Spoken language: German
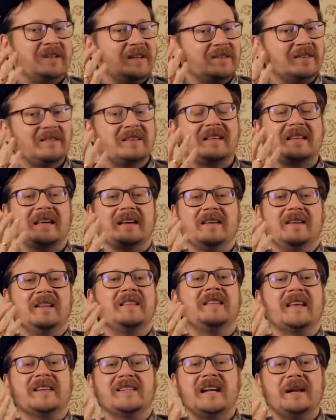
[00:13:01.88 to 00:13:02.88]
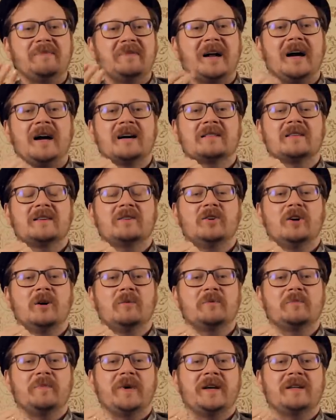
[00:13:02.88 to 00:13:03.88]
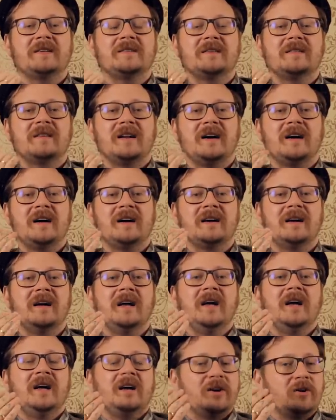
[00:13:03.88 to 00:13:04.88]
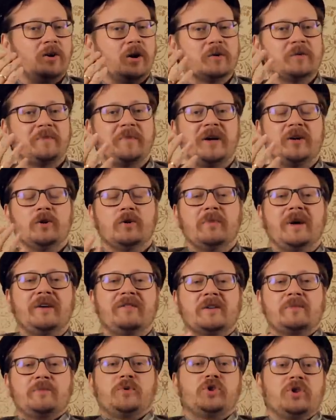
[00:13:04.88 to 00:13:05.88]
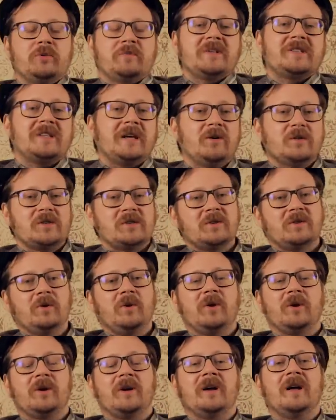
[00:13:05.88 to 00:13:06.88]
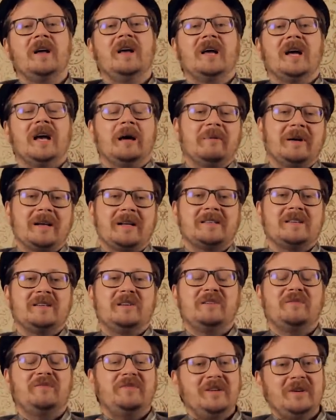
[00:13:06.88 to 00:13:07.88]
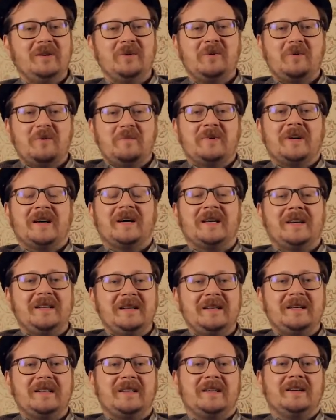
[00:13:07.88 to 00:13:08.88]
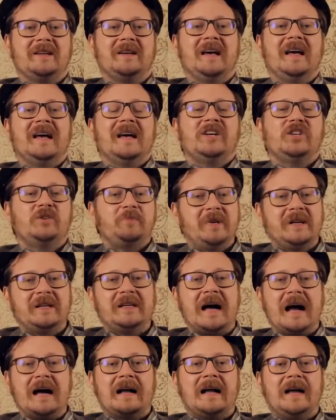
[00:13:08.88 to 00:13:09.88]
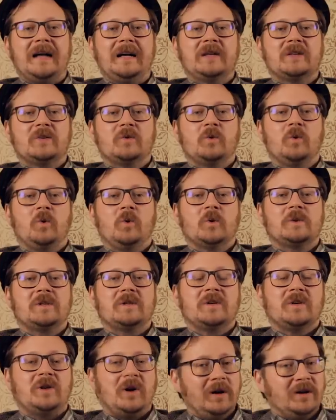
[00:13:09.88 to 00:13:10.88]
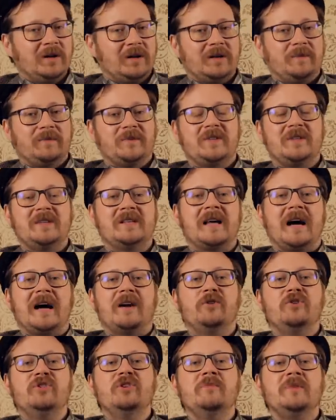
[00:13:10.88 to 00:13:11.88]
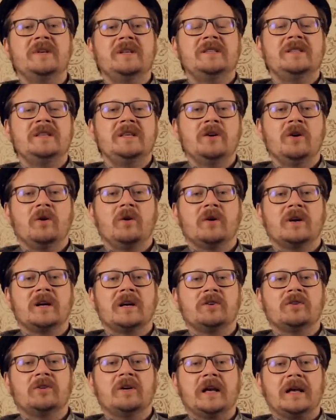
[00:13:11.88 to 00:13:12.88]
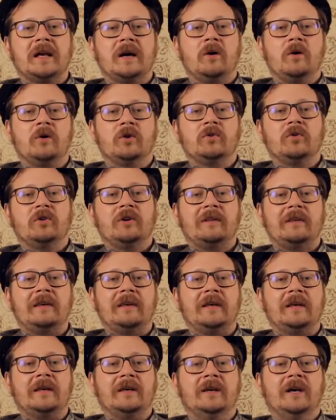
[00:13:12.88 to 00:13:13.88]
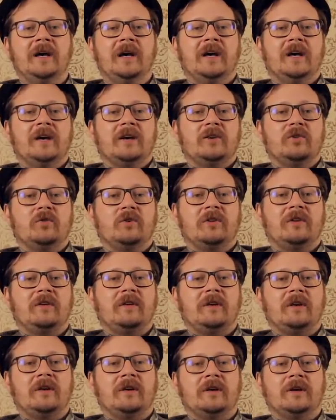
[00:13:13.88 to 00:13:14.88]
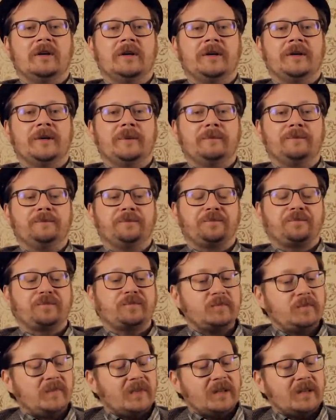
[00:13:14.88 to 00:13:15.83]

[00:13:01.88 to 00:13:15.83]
also sie, nicht deshalb tragen sie Corpse Paint, sie tragen Corpse Paint, um etwas Bestimmtes auszudrücken. Aber das Individuum dahinter spielt gar keine so große Rolle. Diese Anonymisierung natürlich auch durch die, durch die, ähm,